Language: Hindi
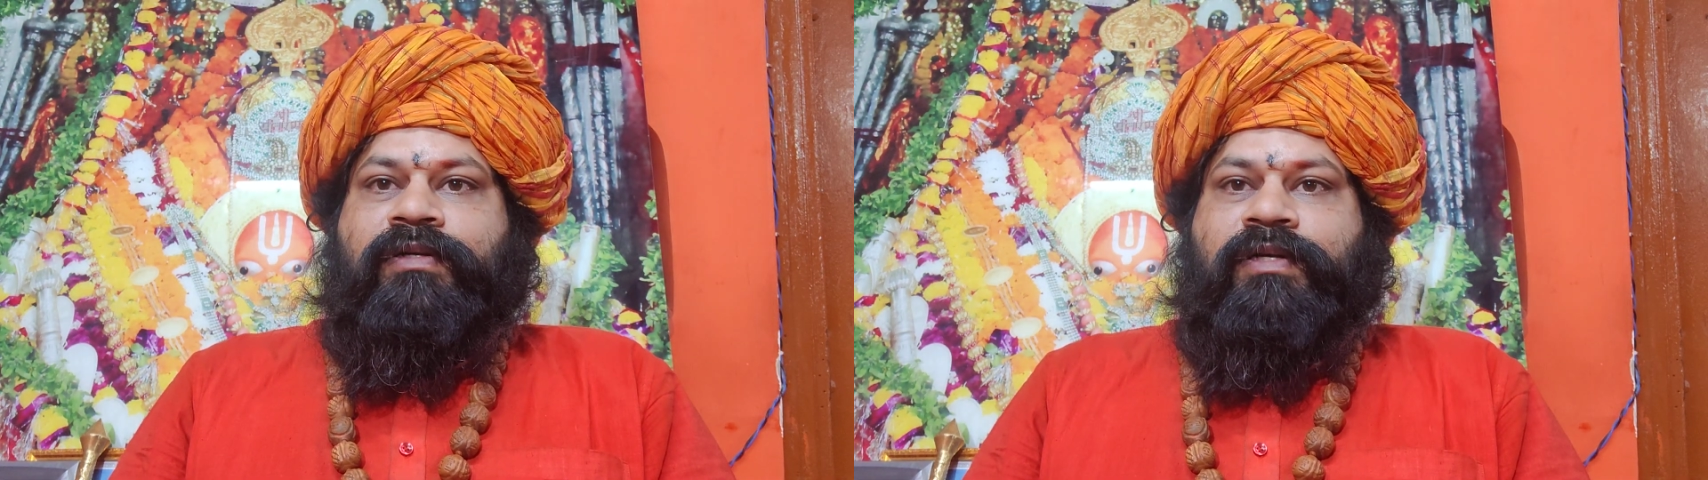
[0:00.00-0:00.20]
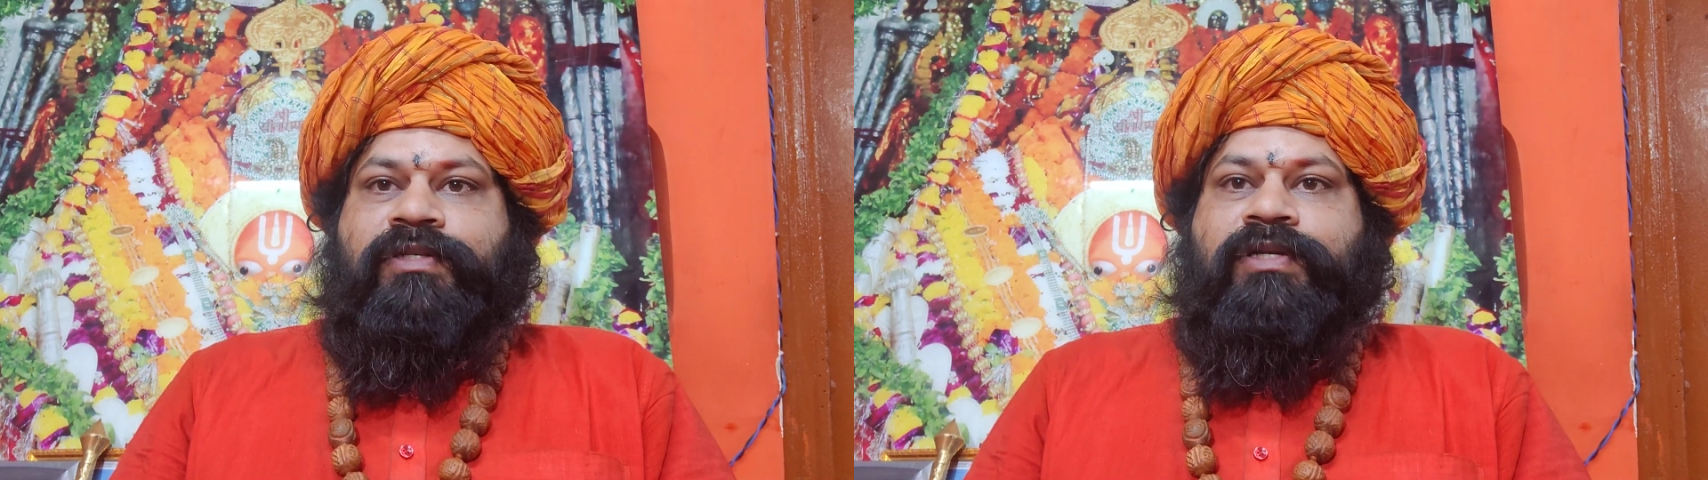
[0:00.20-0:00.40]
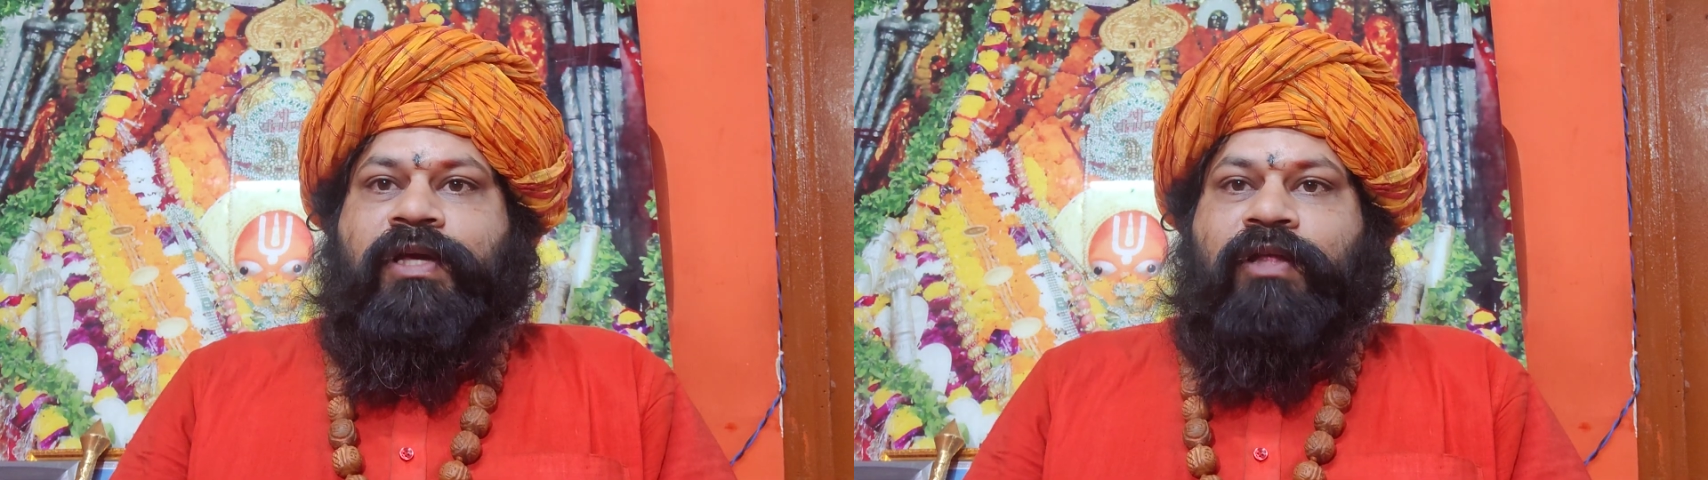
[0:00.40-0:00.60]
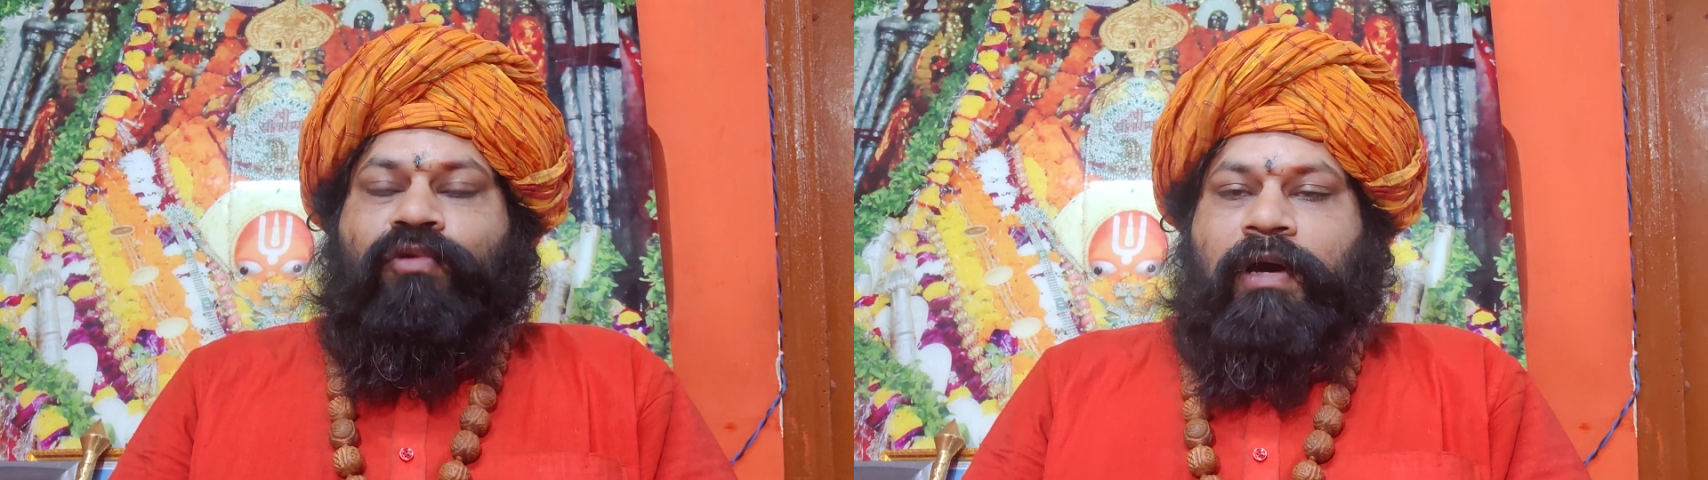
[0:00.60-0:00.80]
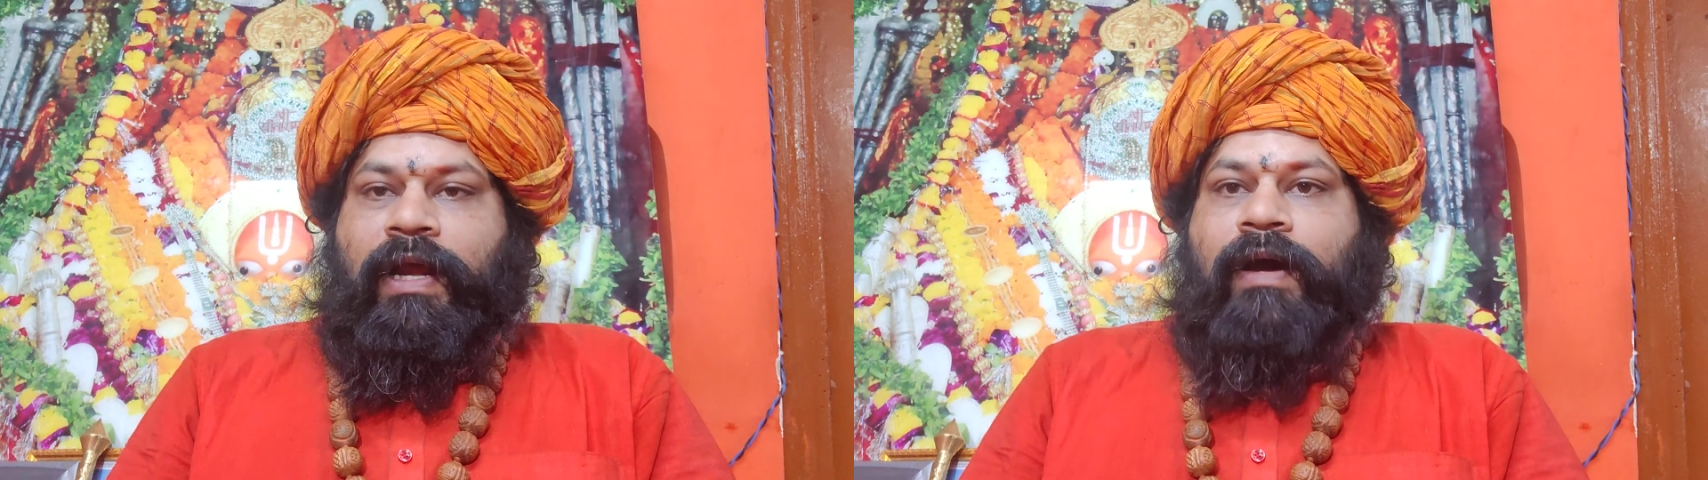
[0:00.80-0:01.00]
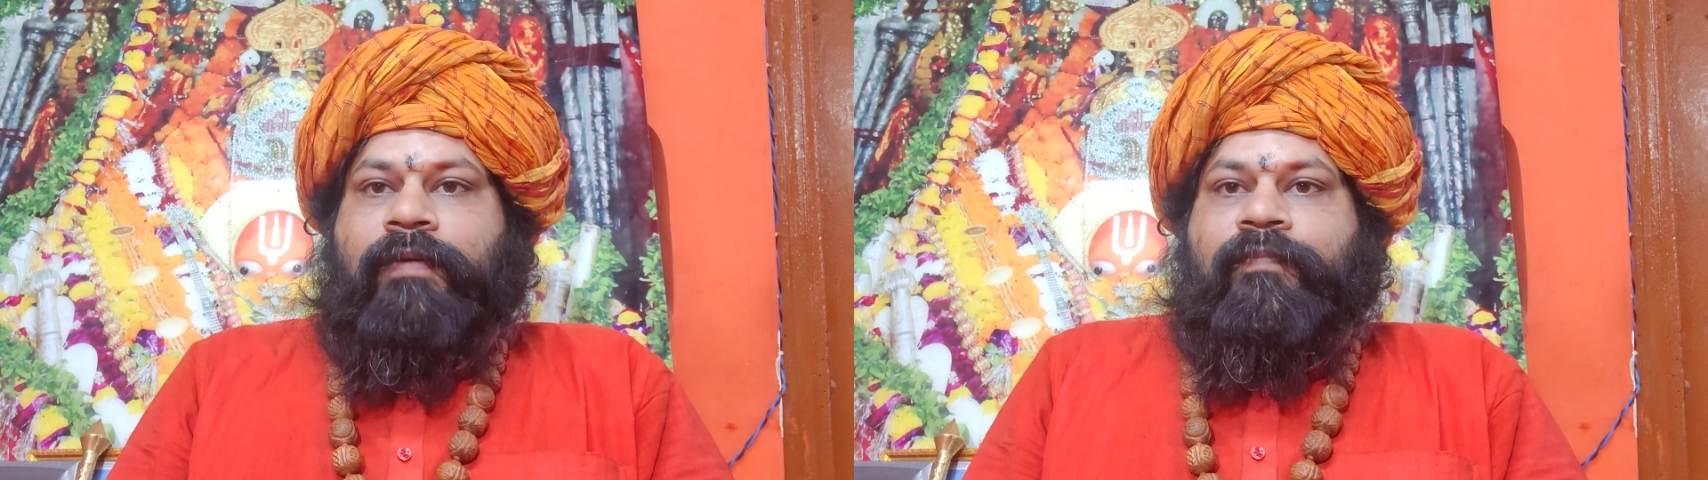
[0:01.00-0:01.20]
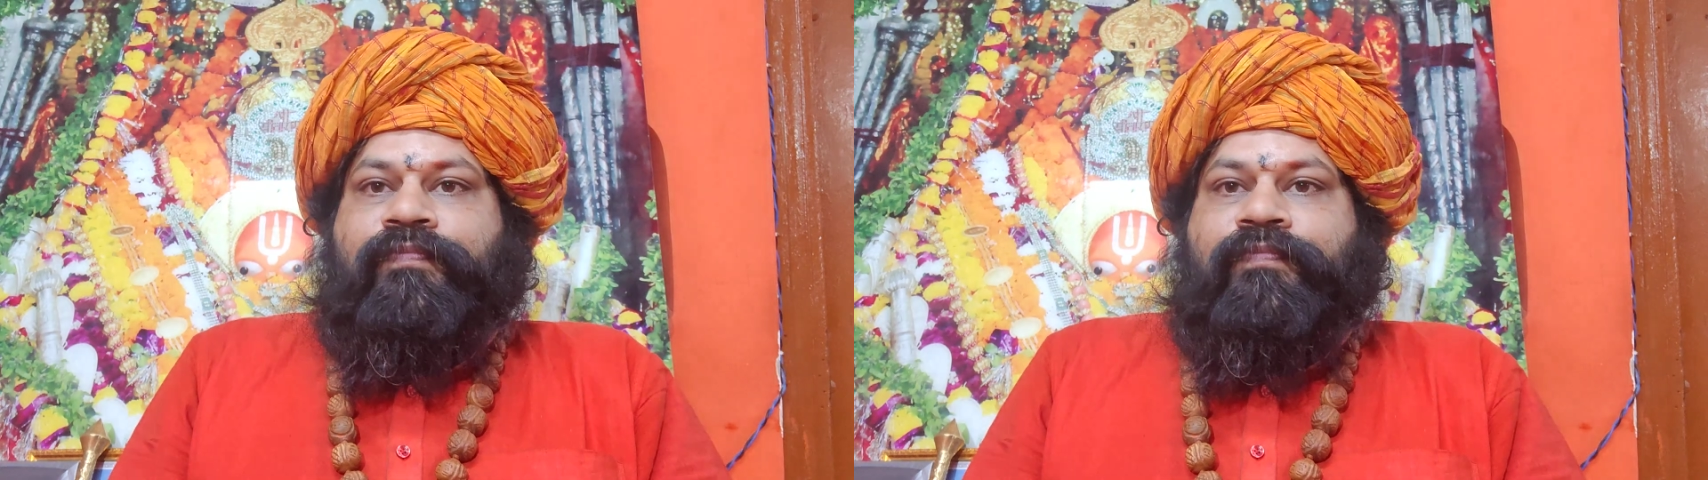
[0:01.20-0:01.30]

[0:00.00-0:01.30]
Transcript: ट्रस्ट के द्वारा